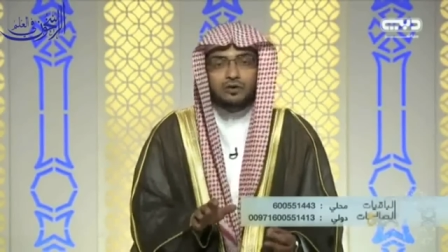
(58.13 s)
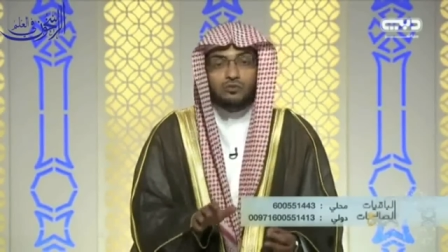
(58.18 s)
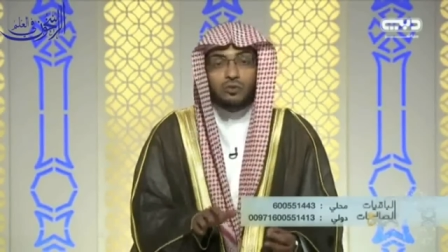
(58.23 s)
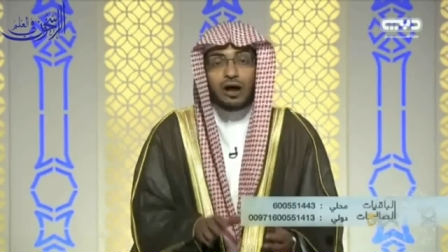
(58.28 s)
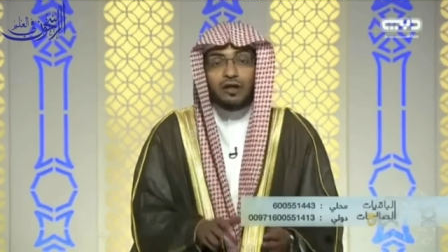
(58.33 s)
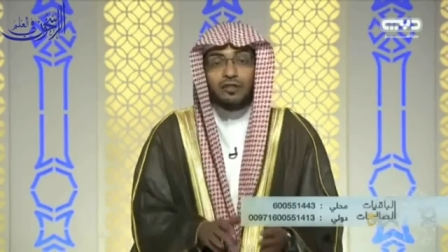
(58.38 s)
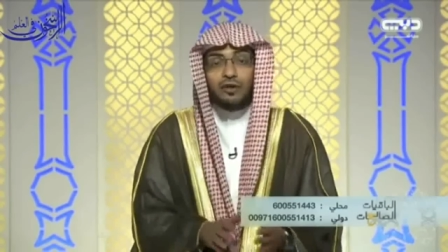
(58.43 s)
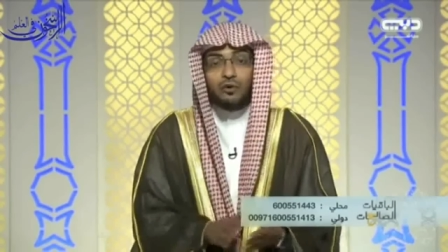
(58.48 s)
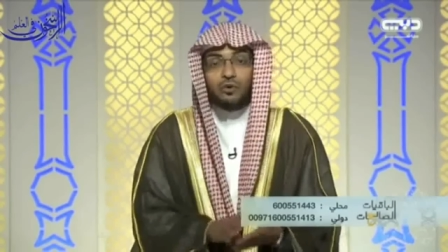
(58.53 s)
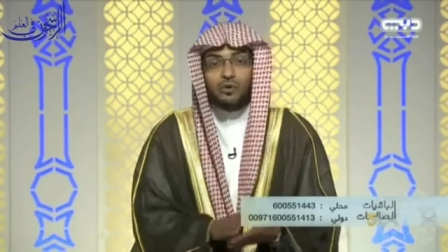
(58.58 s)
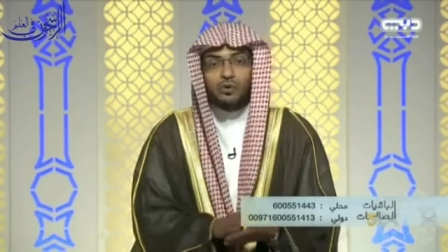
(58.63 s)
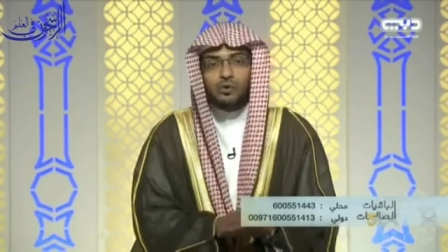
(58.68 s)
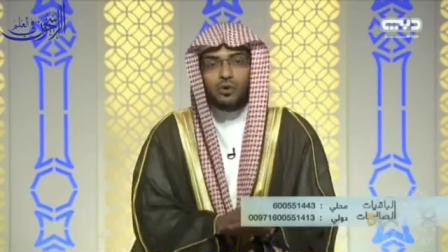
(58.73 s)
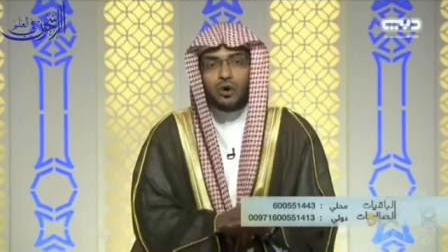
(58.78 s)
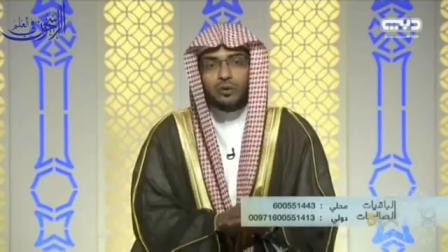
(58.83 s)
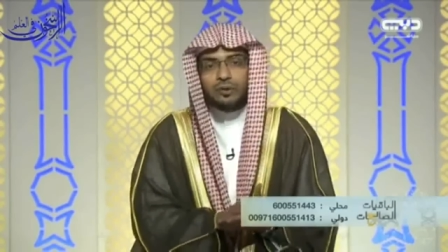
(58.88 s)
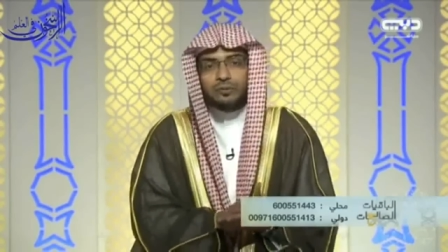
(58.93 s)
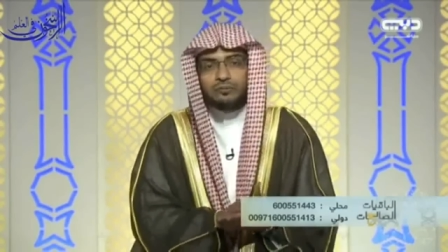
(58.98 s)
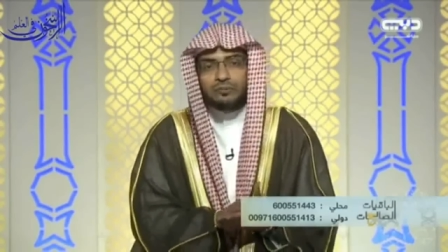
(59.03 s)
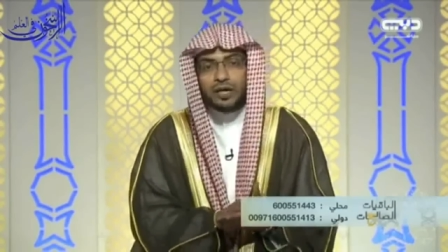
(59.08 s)
وهذا
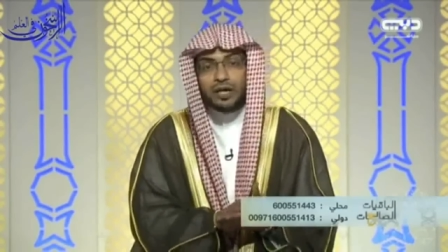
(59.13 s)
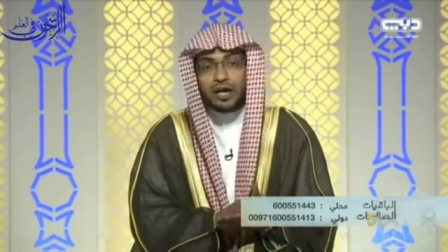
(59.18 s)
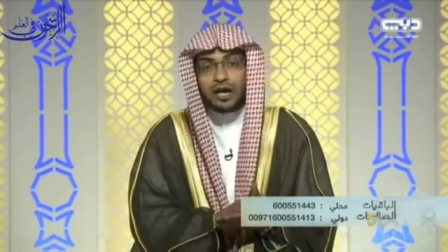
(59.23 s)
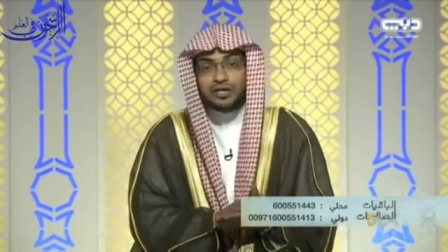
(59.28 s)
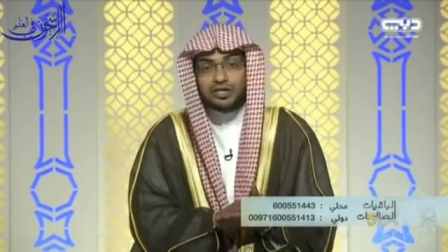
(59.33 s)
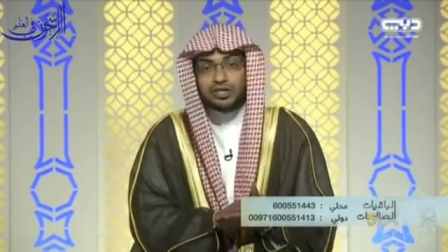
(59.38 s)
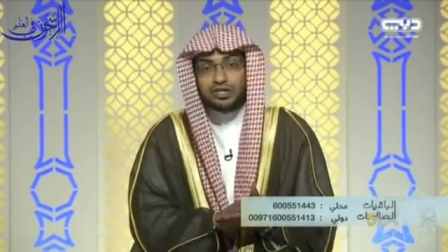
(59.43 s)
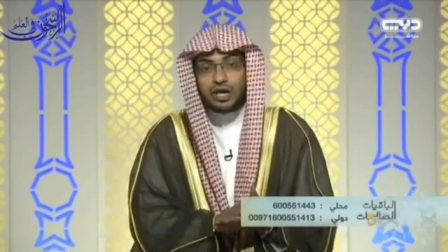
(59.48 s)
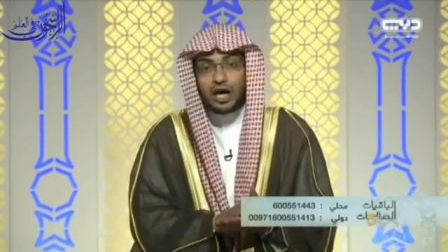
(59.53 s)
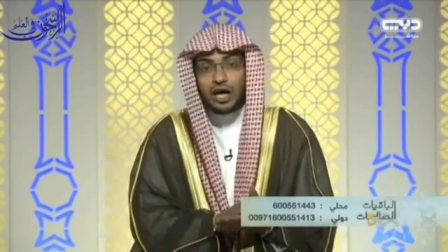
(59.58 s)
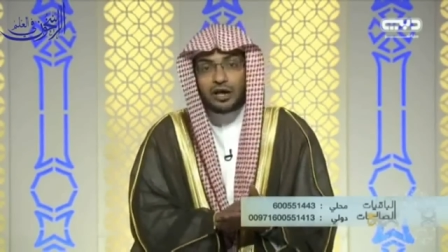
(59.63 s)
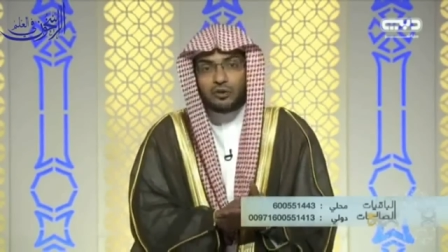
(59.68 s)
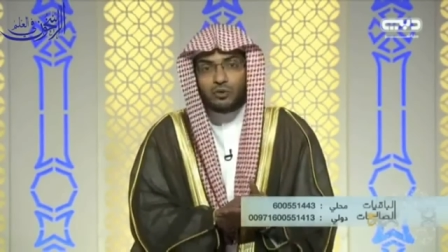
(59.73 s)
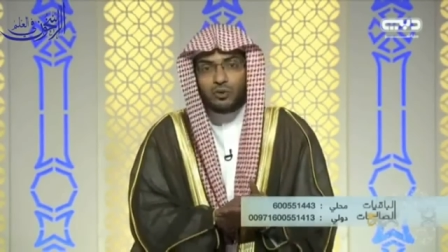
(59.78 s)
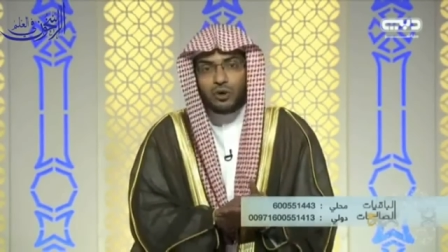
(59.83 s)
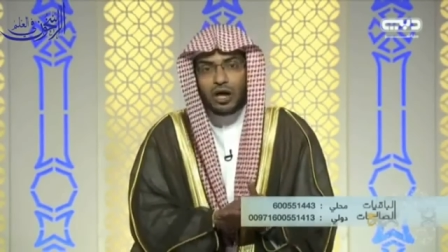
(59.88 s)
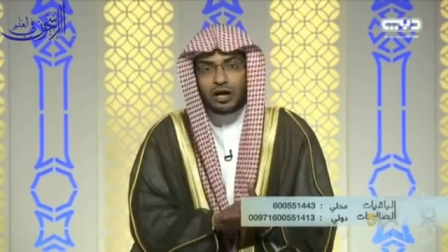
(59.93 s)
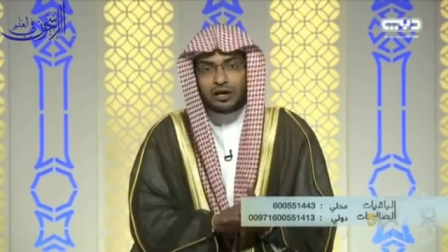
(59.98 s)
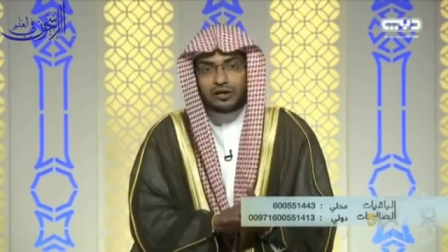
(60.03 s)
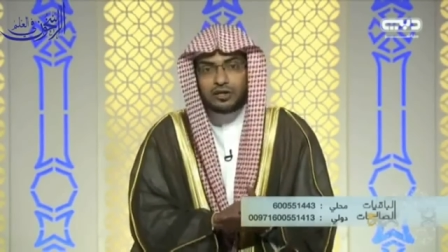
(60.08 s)
كله مما نهى
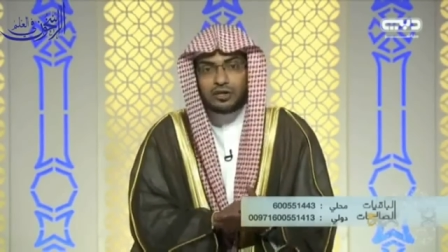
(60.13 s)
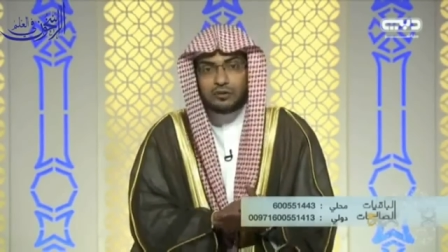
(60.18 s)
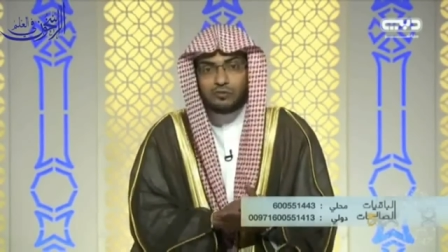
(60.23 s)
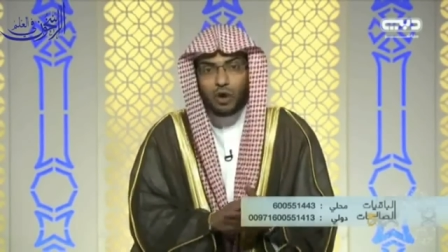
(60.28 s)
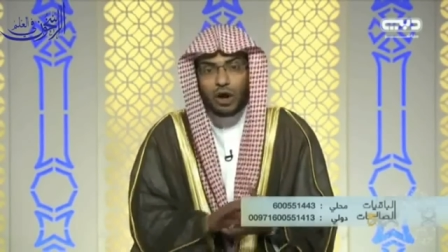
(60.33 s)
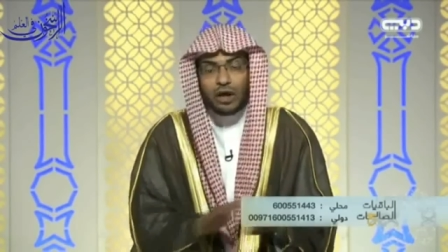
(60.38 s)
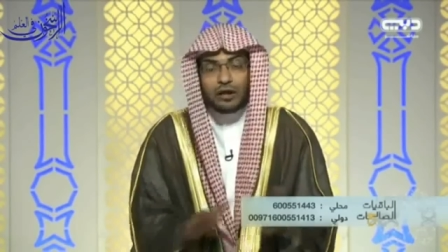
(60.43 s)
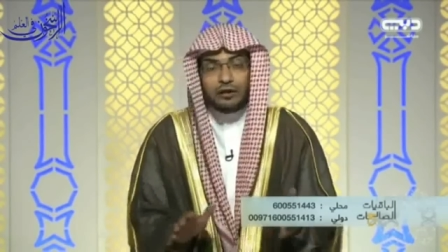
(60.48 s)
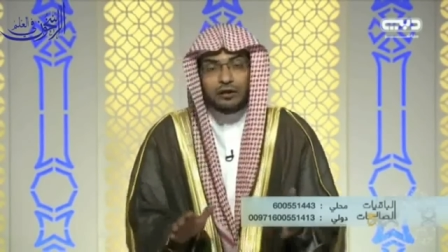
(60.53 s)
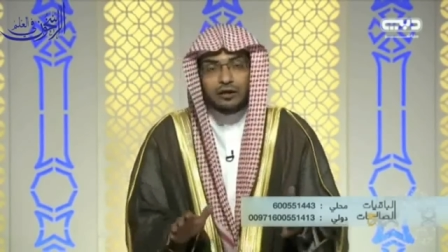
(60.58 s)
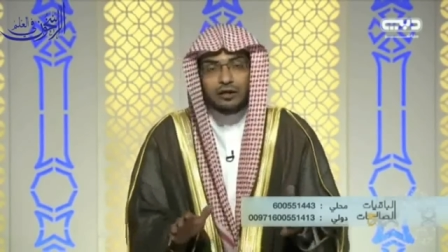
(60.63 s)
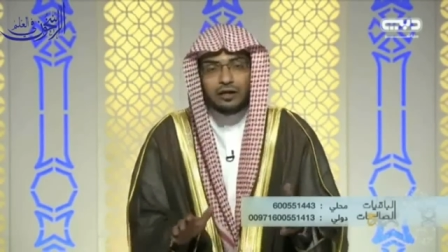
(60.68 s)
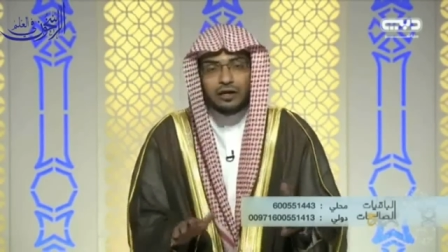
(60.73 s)
الشارع الحكيم عنه